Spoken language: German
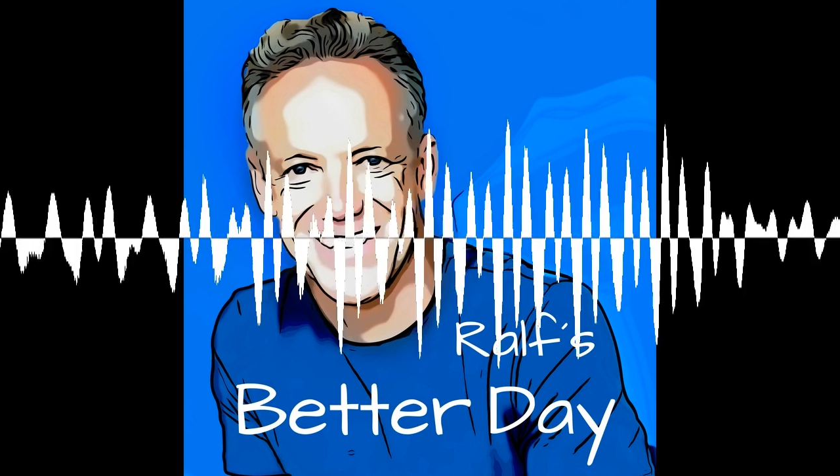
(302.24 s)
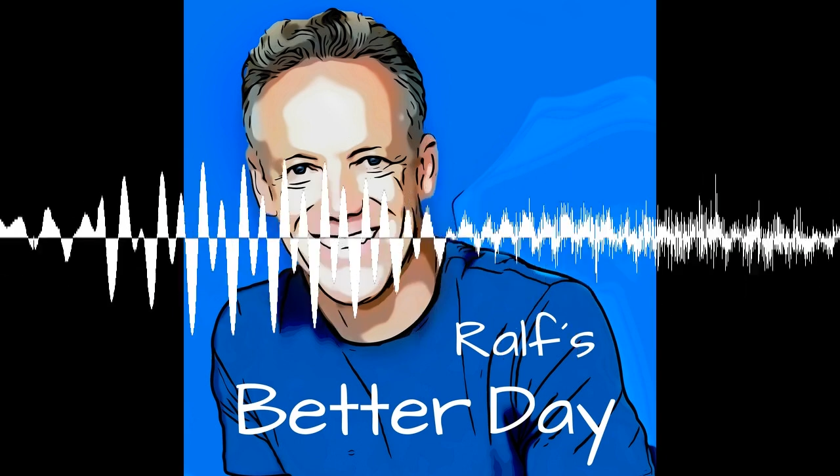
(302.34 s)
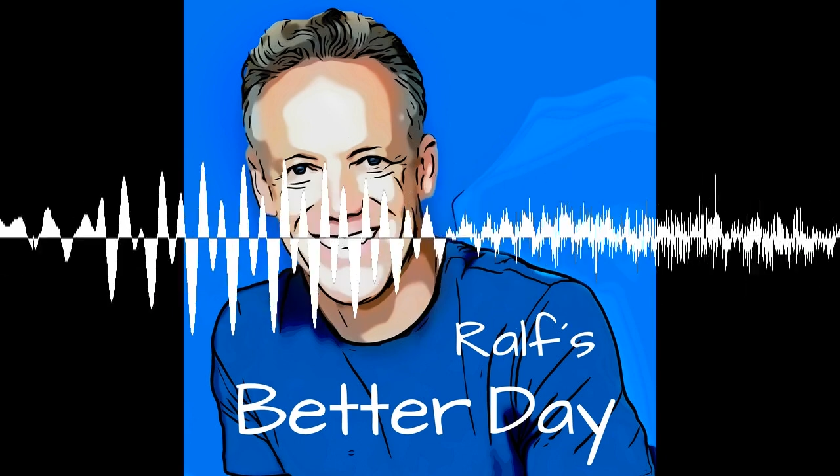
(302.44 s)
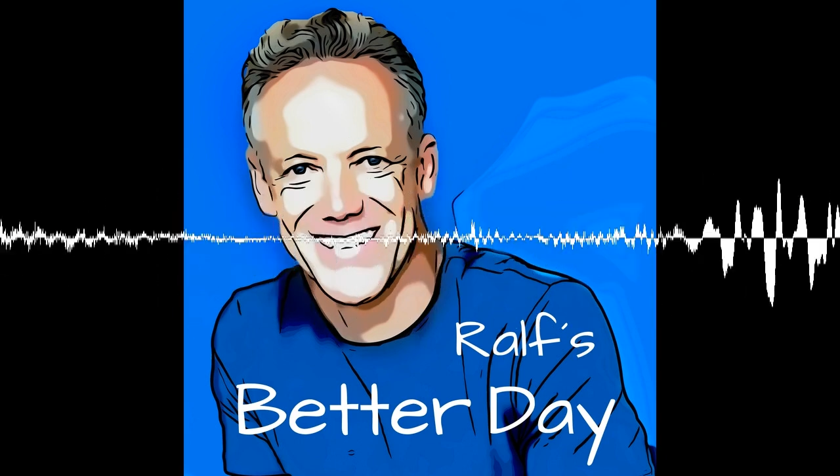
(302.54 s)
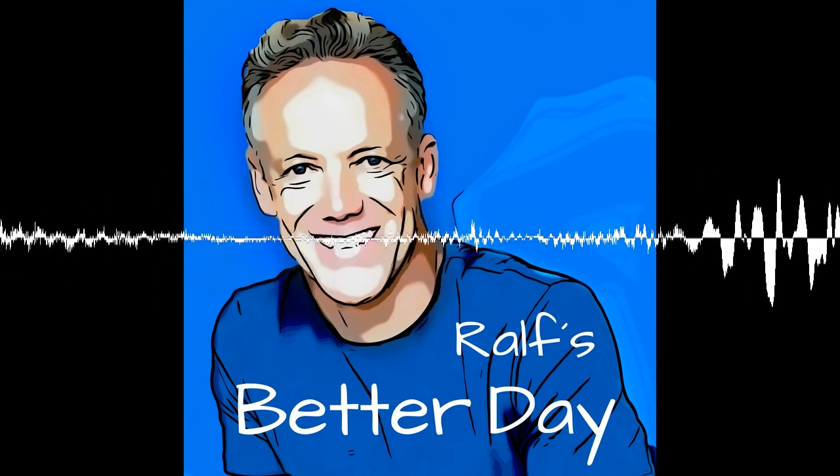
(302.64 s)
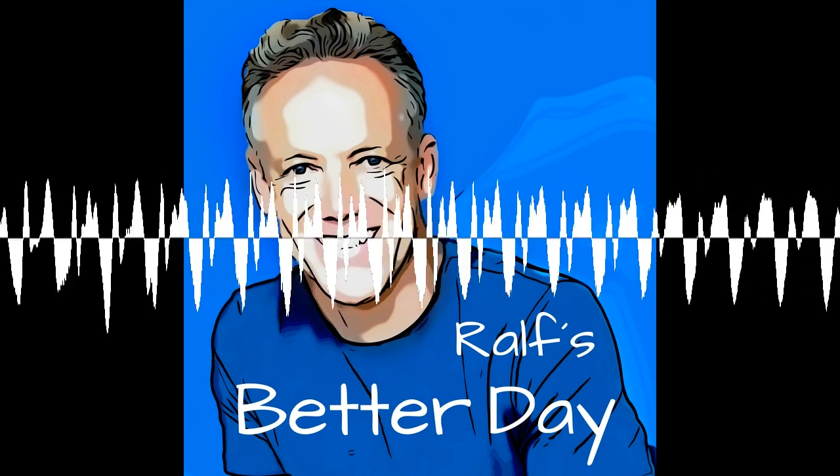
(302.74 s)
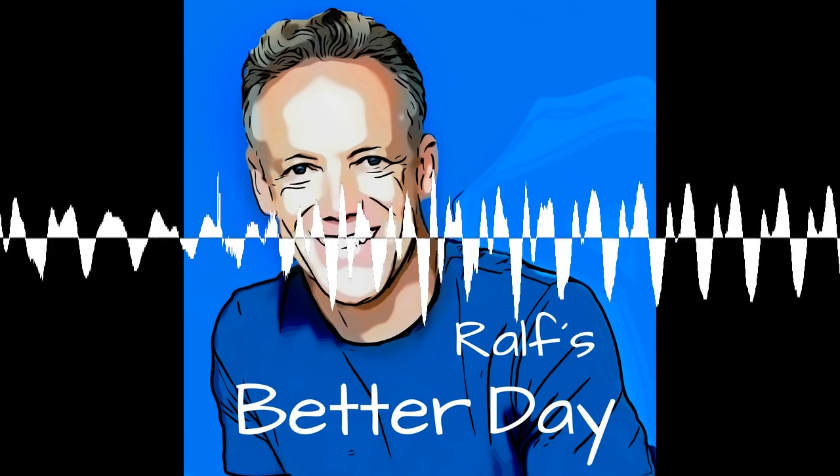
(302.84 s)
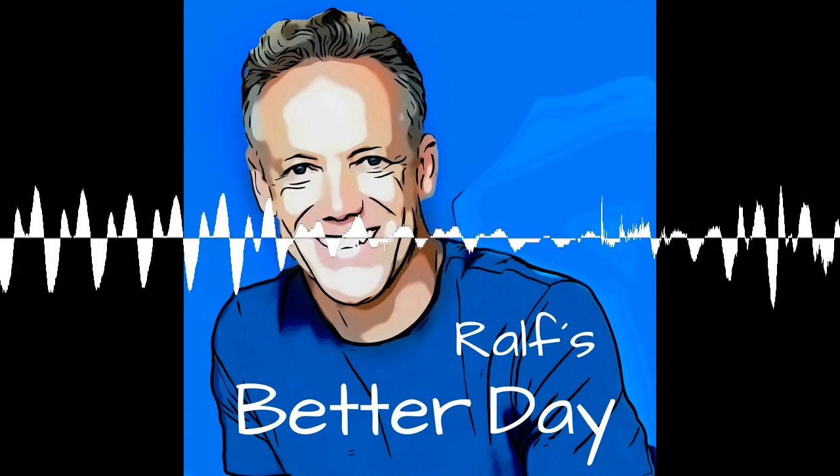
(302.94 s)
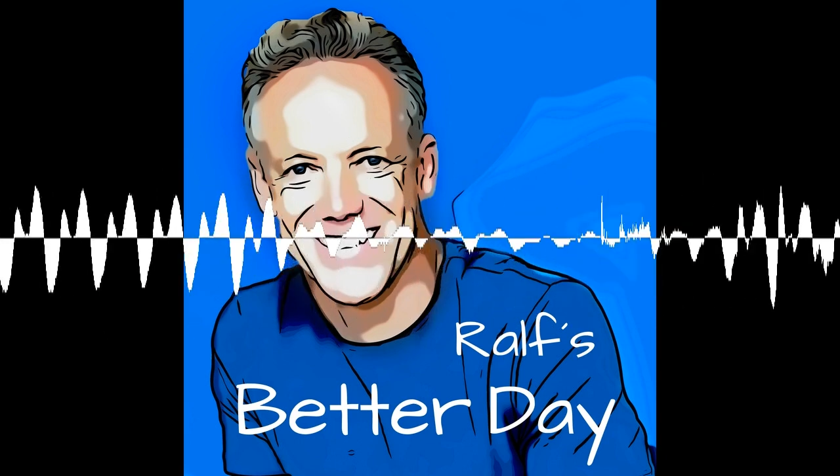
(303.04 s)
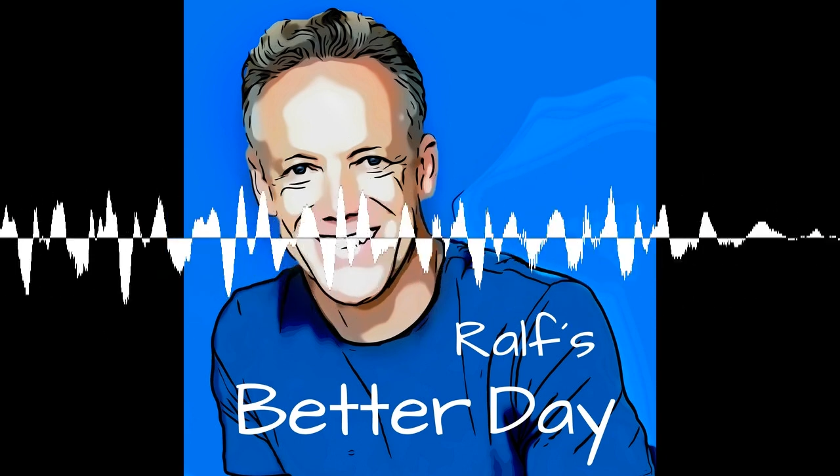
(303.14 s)

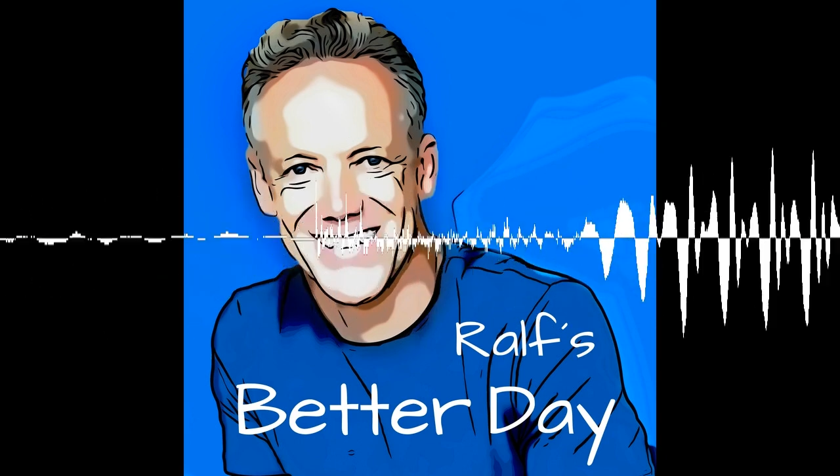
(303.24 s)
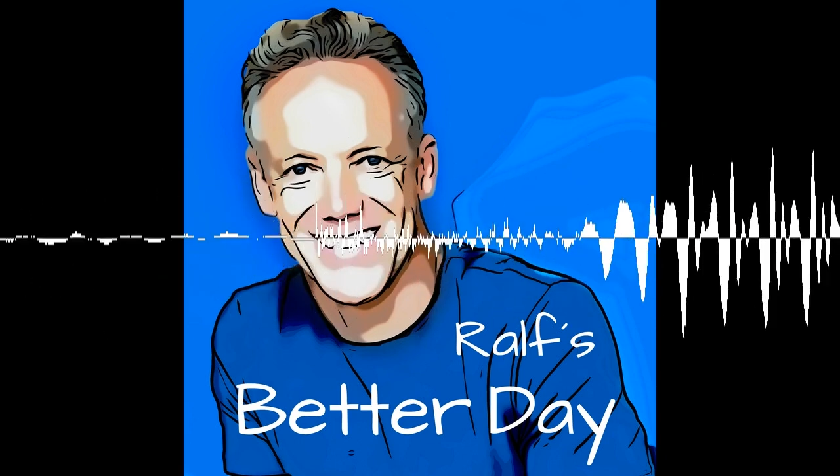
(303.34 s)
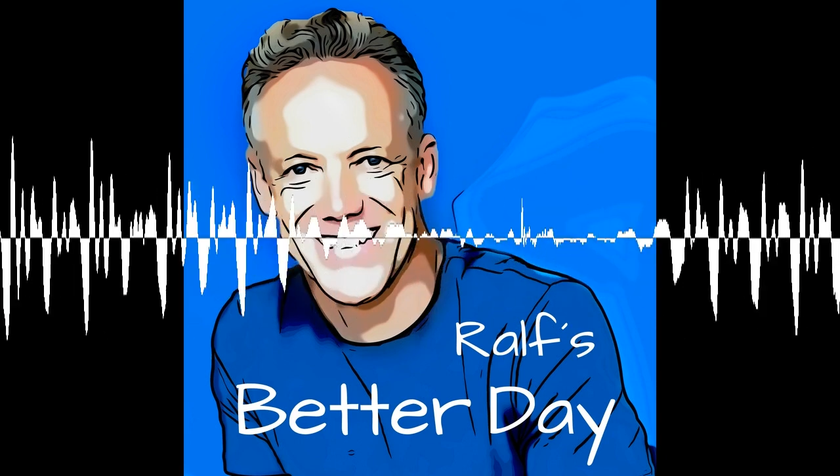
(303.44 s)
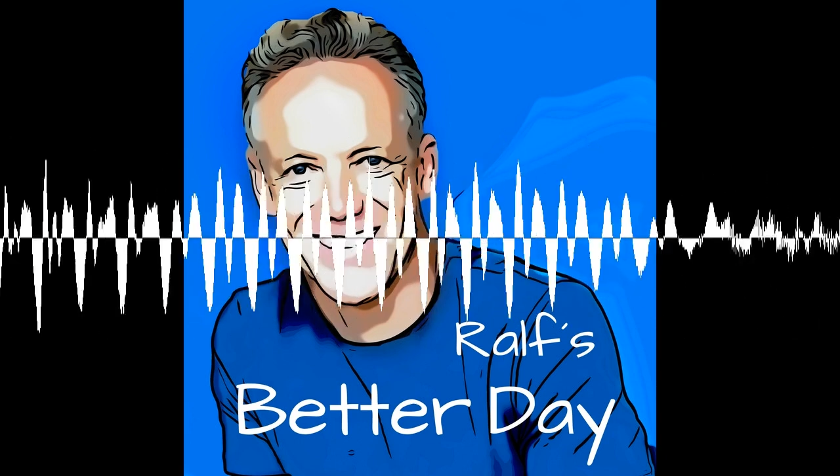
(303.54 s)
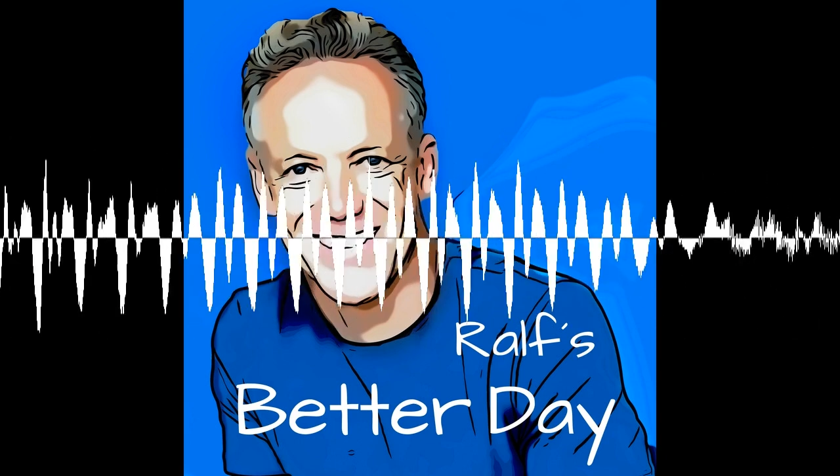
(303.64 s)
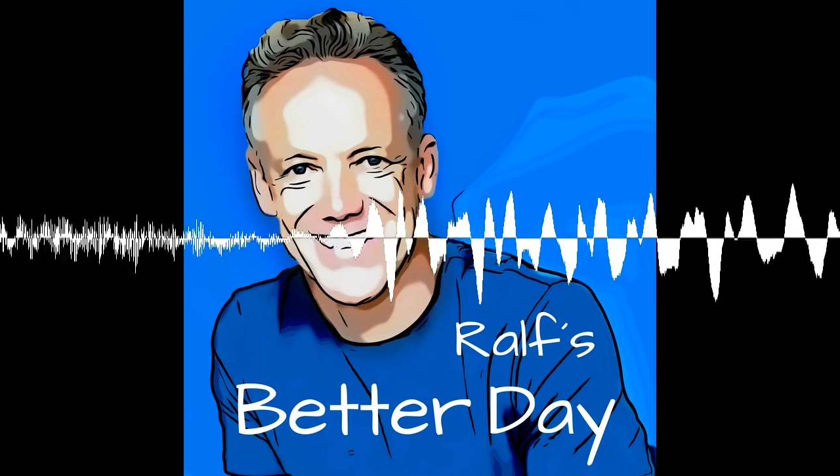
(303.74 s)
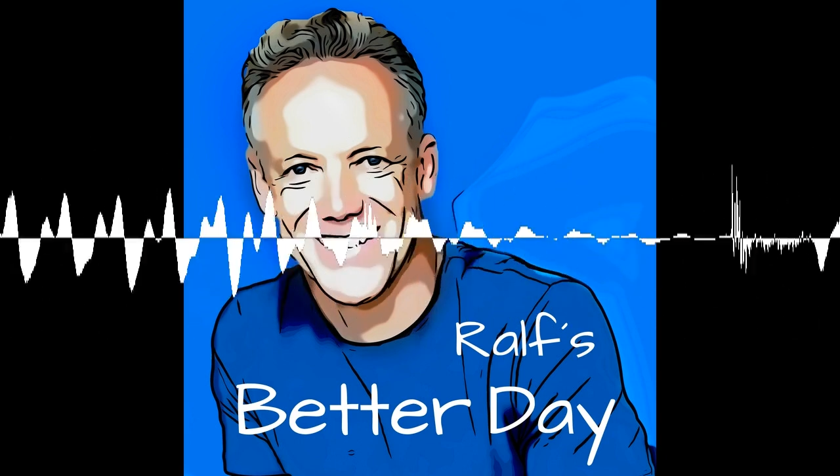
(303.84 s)
Lebensfreude, deine körperliche